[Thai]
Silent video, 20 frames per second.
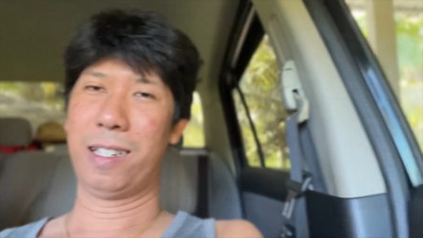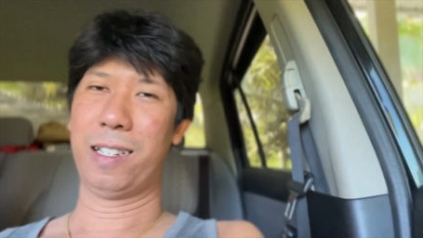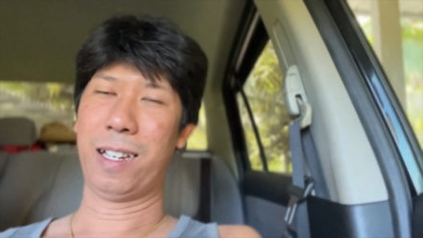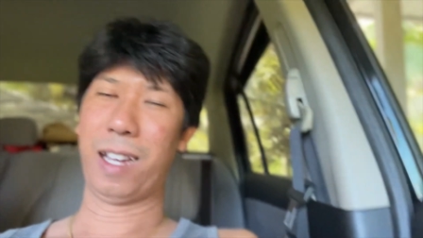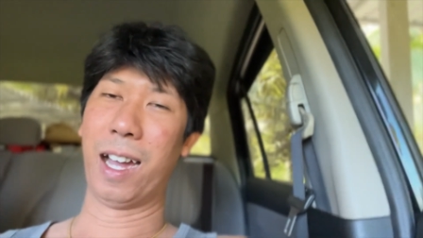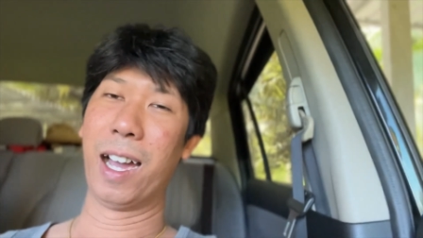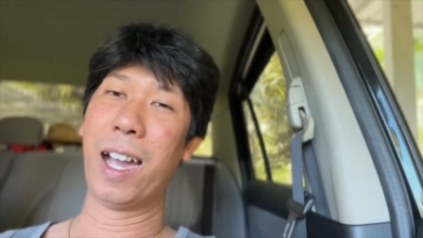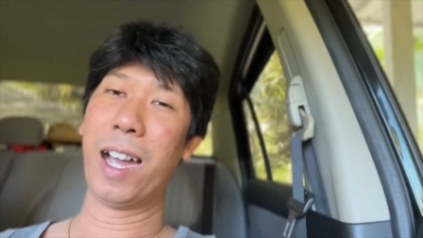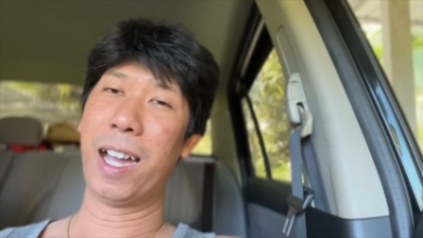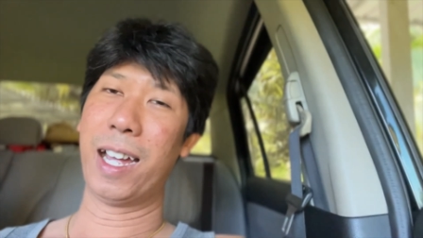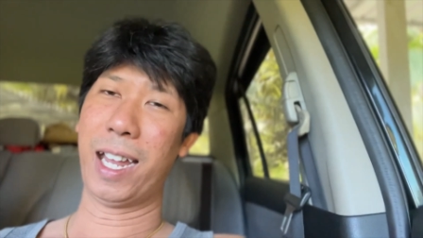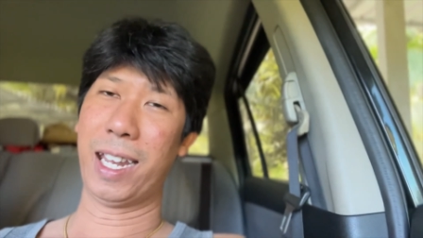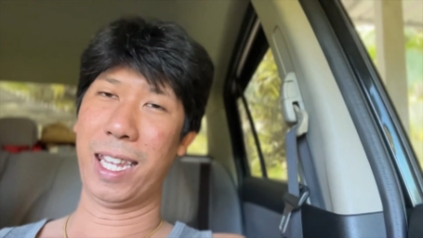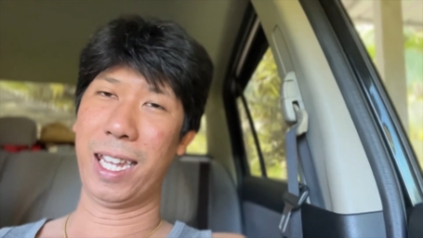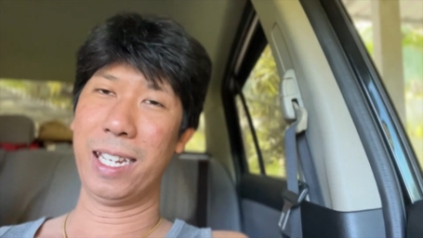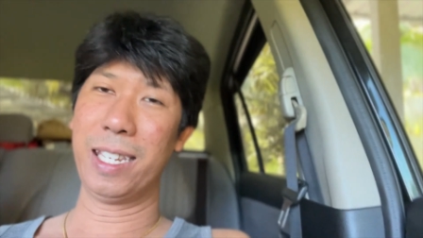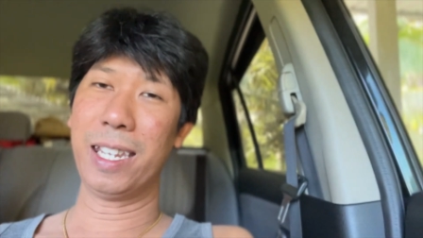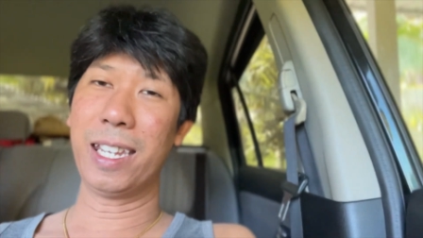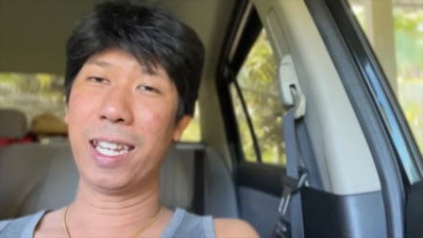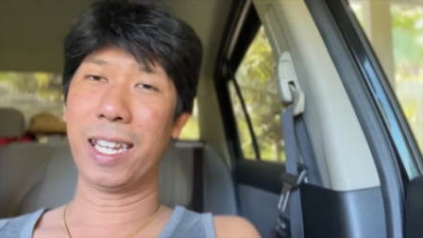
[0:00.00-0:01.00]
เออ อัน
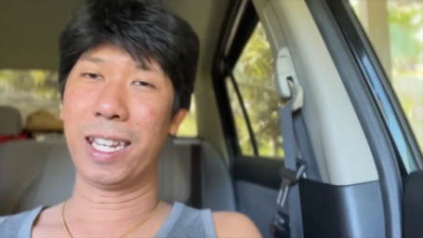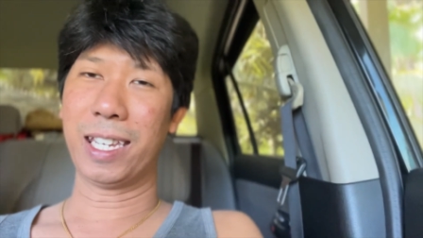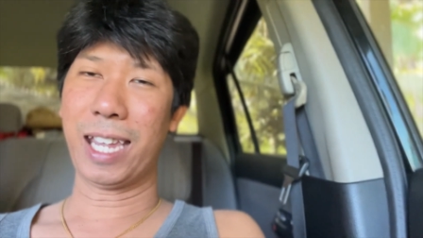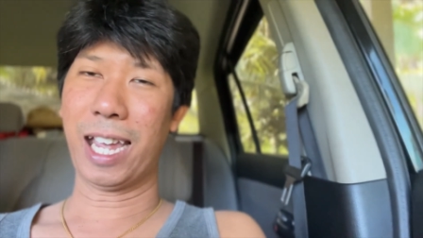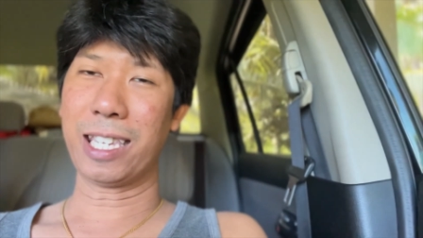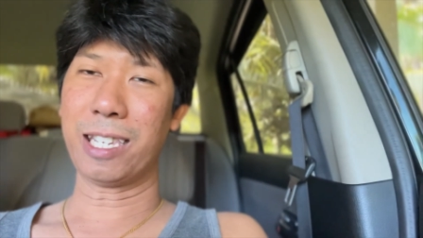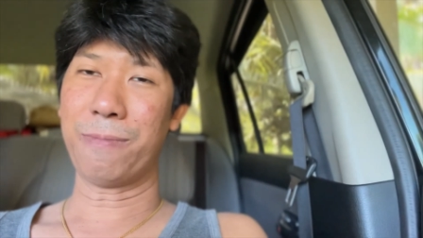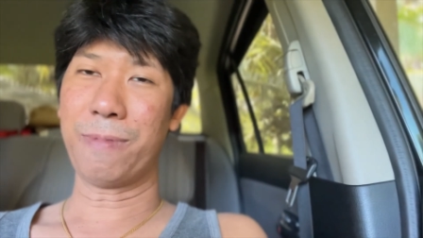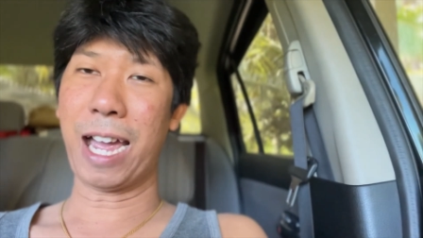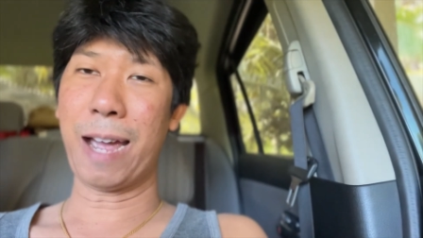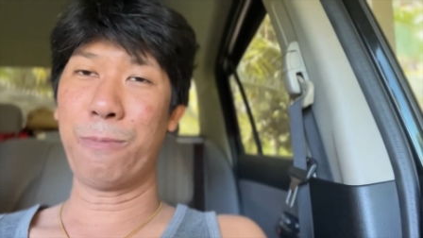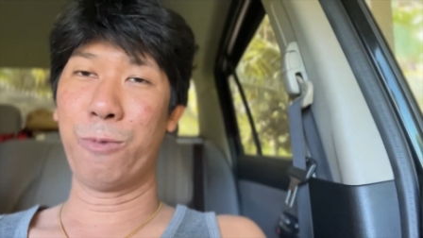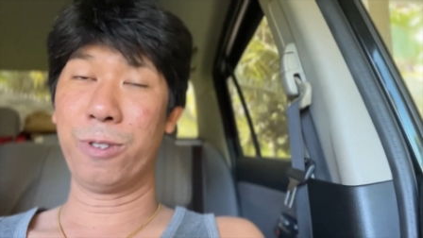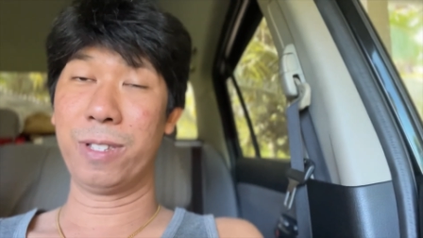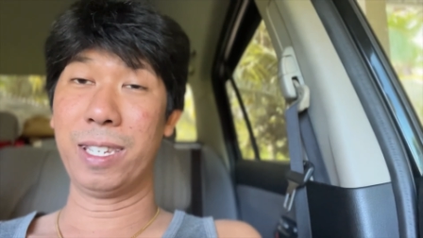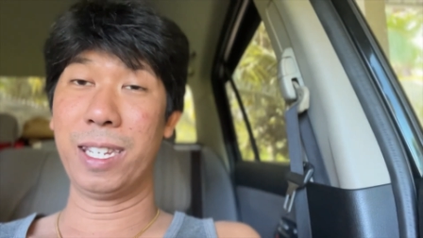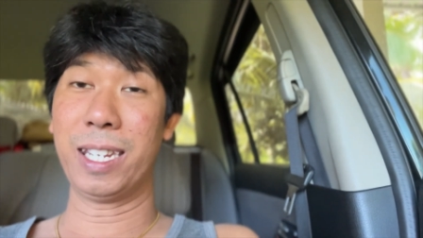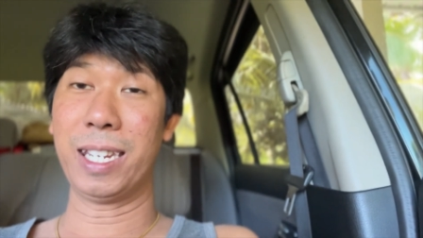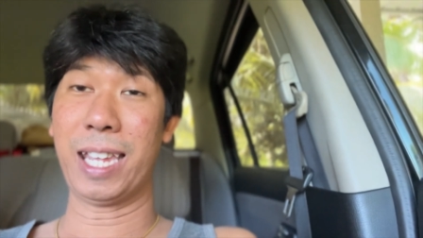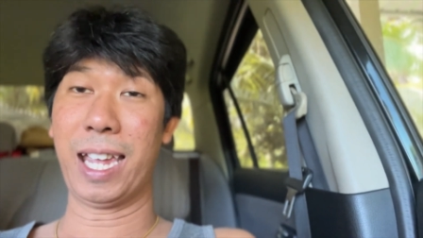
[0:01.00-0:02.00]
นี้ดี ถ้าสภาพรถ
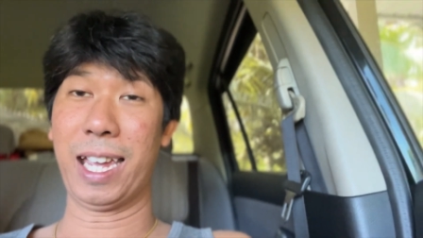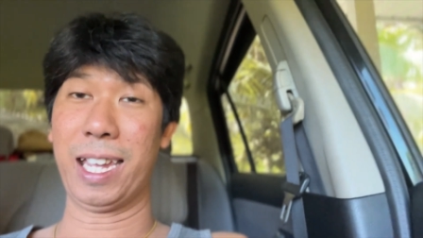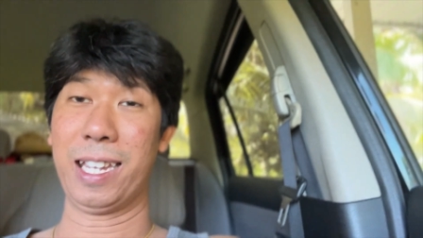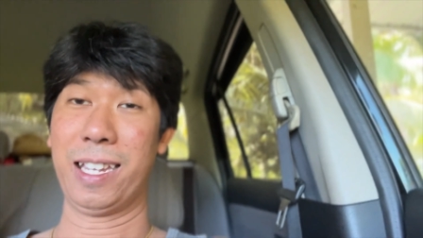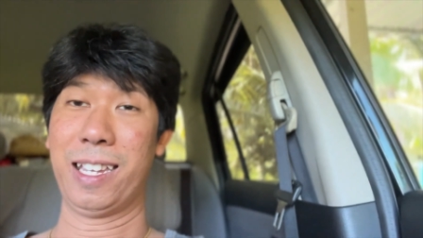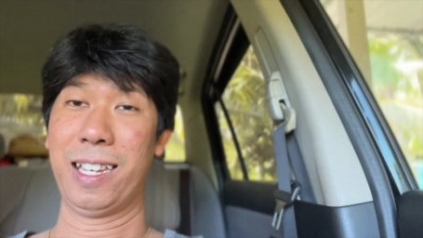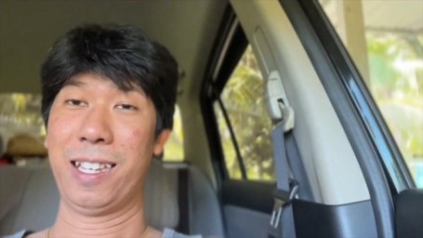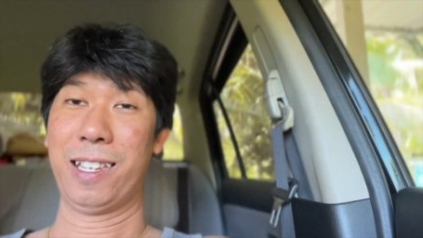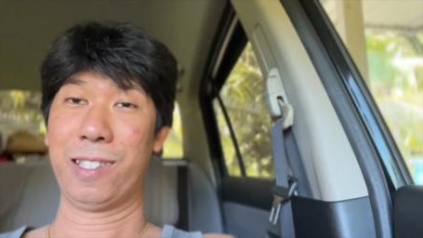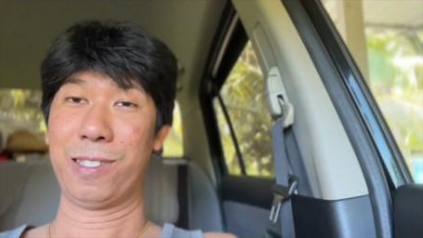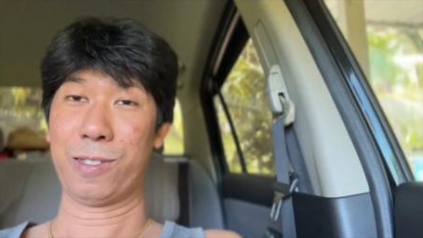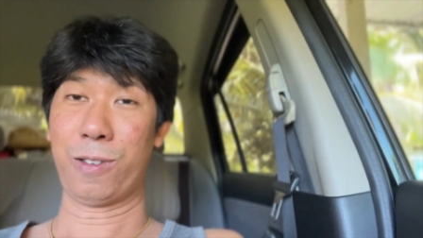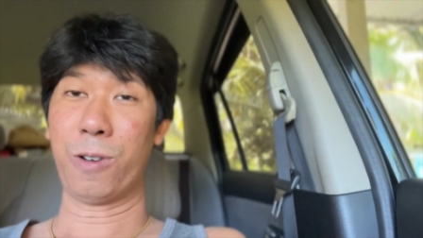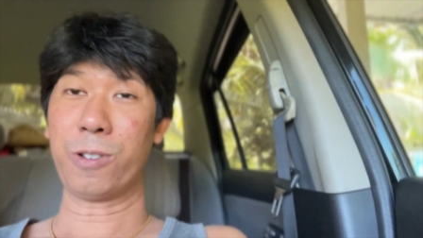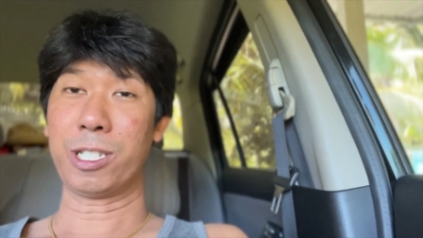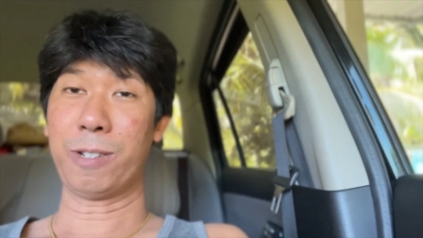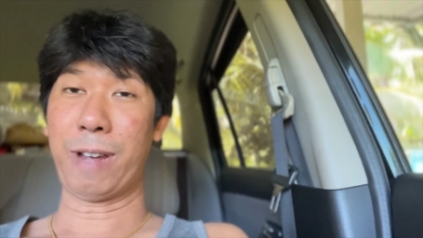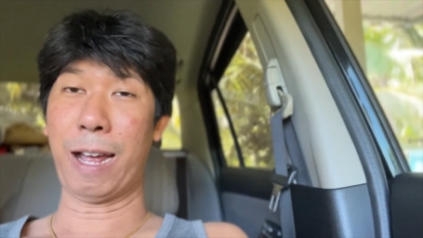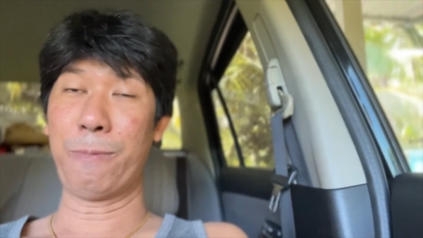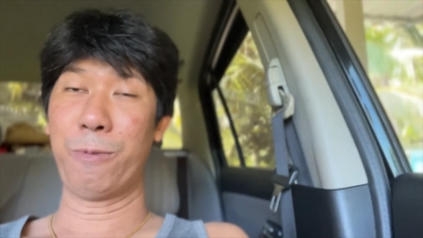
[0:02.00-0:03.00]
ดีนะ ต้อง
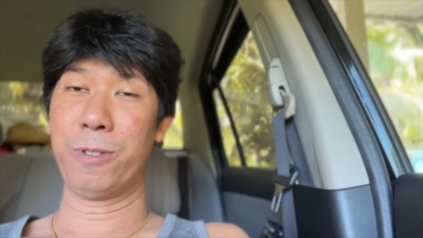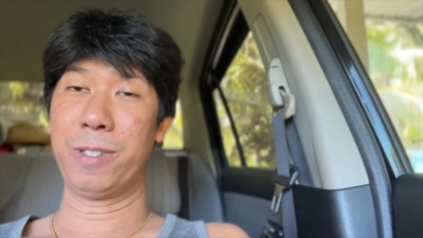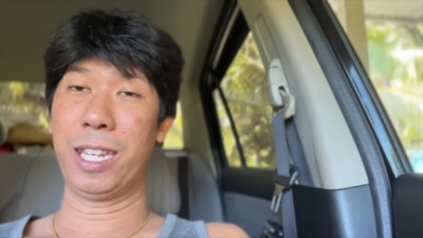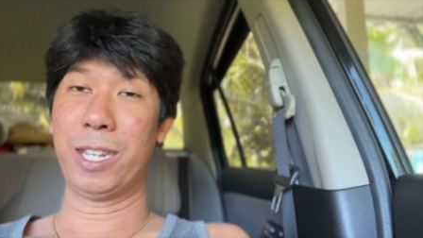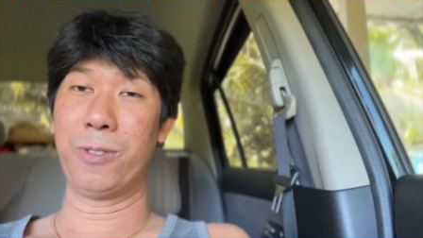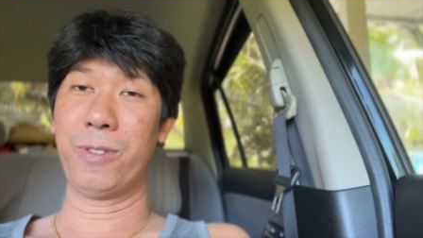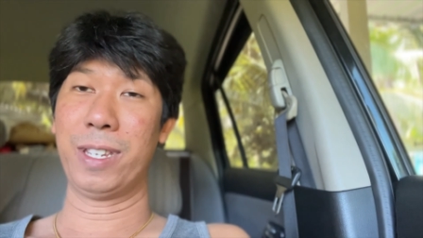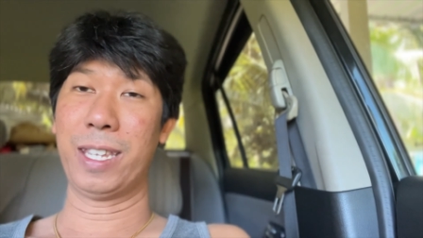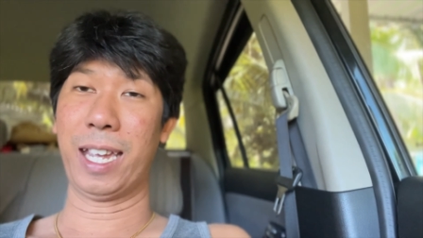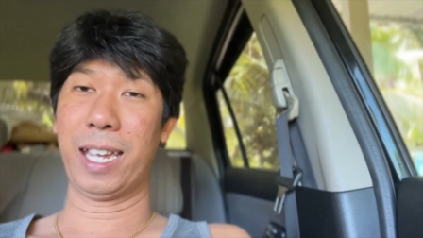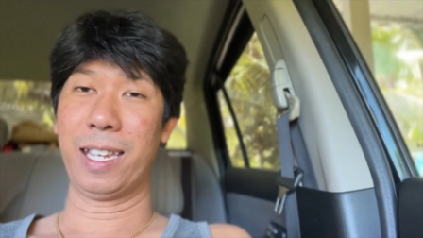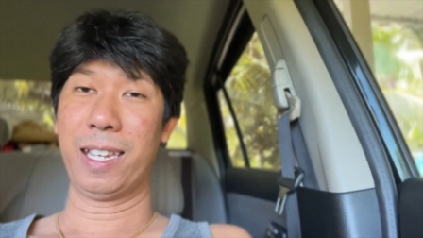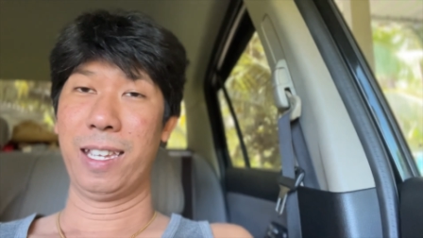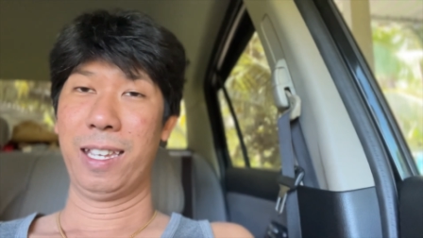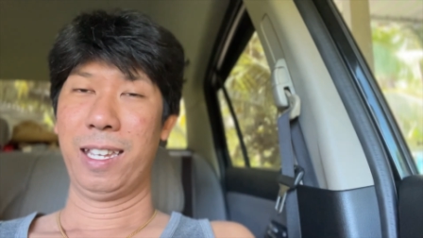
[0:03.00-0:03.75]
สภาพรถดีด้วยนะ